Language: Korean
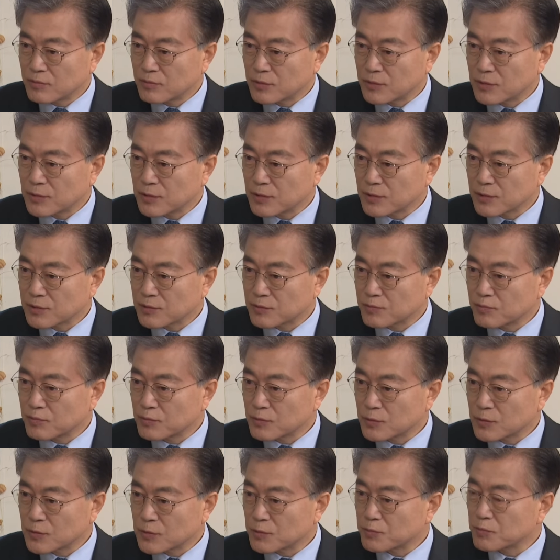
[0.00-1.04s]
뭐
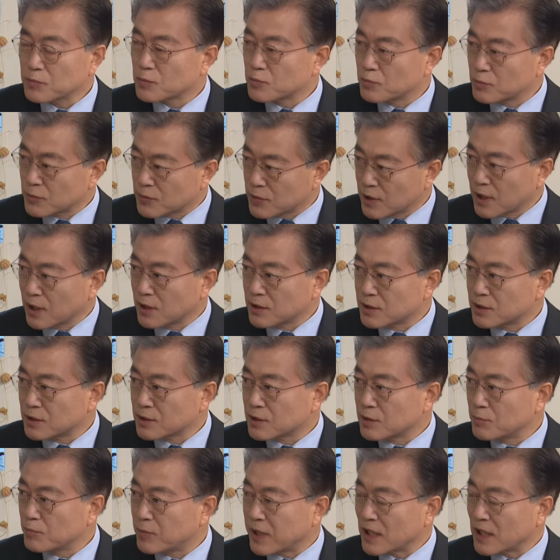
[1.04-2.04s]
그게 역시